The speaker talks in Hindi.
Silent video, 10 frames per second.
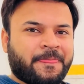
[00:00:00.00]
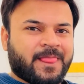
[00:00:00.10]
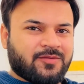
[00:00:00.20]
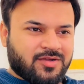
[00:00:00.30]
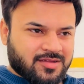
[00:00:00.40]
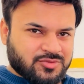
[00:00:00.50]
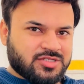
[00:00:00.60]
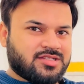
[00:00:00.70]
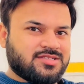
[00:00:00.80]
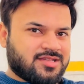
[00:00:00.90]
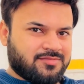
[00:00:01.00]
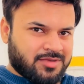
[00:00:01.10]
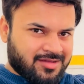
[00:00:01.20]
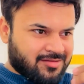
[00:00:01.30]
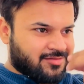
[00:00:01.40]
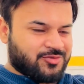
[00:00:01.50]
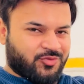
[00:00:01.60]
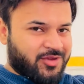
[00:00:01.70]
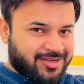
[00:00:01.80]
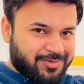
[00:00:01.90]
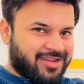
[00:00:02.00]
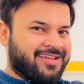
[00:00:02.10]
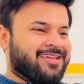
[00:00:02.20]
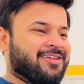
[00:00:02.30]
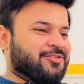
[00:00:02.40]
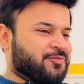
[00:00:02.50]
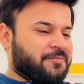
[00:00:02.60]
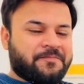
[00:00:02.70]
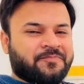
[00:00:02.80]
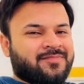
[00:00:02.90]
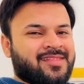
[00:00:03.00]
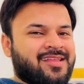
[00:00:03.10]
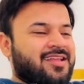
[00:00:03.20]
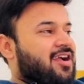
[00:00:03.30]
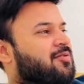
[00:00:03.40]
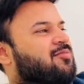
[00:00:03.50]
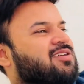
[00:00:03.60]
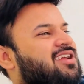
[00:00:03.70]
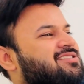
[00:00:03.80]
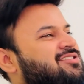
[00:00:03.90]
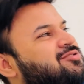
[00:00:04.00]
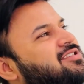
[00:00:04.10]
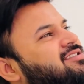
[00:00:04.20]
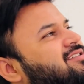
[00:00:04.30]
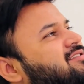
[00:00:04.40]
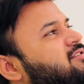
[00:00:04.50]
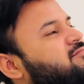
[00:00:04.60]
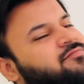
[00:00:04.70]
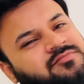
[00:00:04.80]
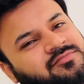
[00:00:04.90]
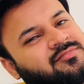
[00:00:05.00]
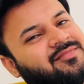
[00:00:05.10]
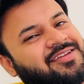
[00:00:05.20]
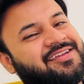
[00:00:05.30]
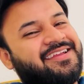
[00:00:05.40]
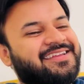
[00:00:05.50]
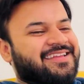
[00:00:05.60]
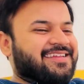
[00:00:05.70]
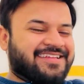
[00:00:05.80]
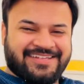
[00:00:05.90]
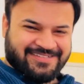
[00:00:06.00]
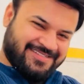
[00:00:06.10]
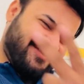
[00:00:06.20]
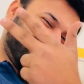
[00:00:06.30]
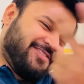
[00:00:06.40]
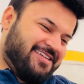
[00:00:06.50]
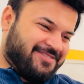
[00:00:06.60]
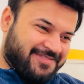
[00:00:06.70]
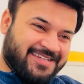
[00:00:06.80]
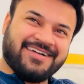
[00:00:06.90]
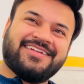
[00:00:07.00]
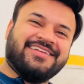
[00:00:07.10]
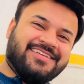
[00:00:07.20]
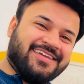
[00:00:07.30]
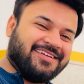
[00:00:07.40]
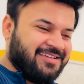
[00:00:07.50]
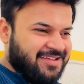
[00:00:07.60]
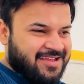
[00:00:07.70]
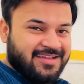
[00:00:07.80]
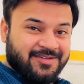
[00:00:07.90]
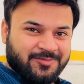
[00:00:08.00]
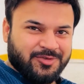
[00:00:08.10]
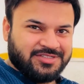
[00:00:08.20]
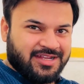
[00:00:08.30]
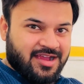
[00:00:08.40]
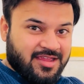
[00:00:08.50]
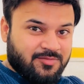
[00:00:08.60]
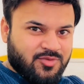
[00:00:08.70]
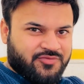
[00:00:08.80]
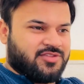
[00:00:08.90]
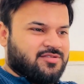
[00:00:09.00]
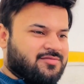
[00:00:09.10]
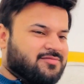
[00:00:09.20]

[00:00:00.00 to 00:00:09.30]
वो आगे मुझे कहते सर मैं स्वीट भी ले के आता हूँ ओके भाई ऐसे हो गया साथ स्वीट भी आ रही है मुझे मुफ्त